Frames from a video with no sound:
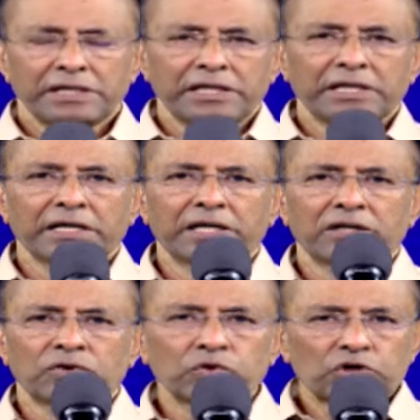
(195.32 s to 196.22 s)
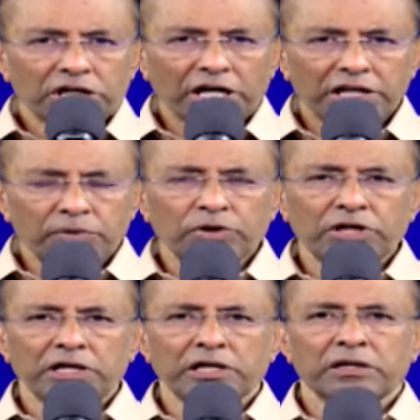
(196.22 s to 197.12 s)
இந்த நூற்றுக்கு
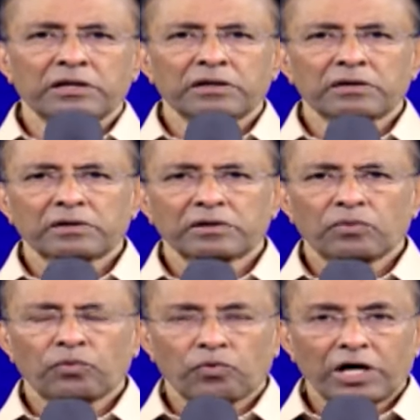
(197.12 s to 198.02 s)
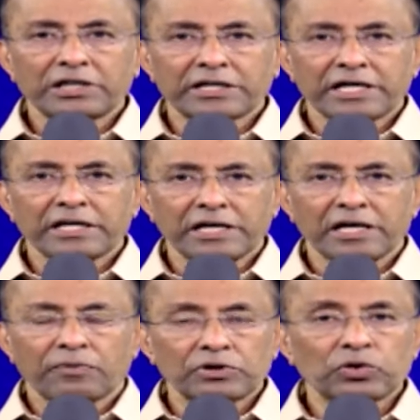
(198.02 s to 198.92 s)
அதிபதியின்
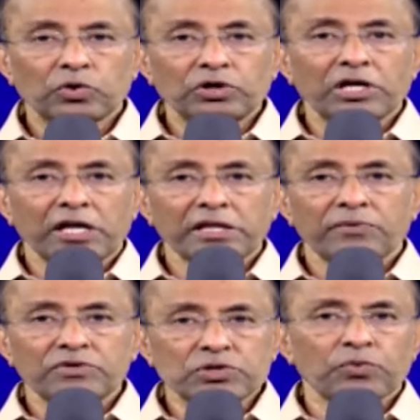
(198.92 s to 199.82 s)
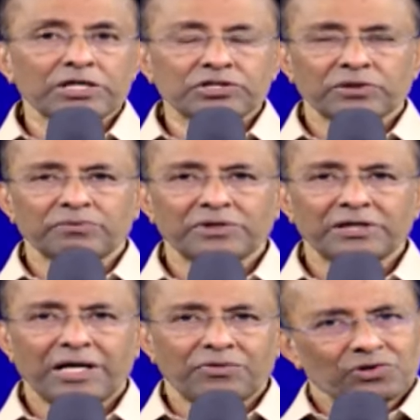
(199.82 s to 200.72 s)
வாழ்க்கையில் அவன் கொண்டிருந்த விசுவாசம்
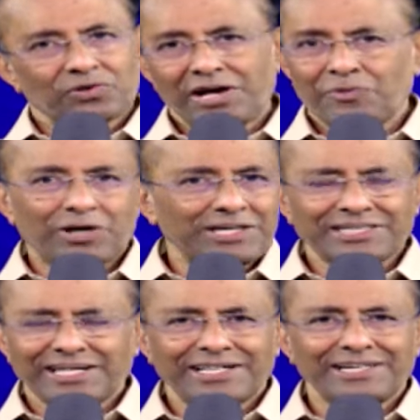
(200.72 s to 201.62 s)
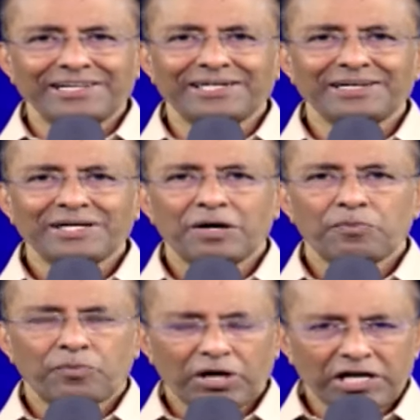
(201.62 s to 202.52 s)
அவனுடைய வாழ்க்கை
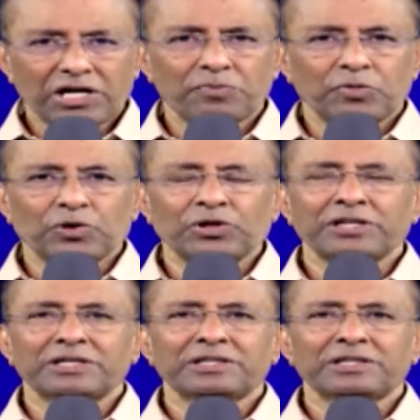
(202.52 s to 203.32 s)
படிக்கும்போது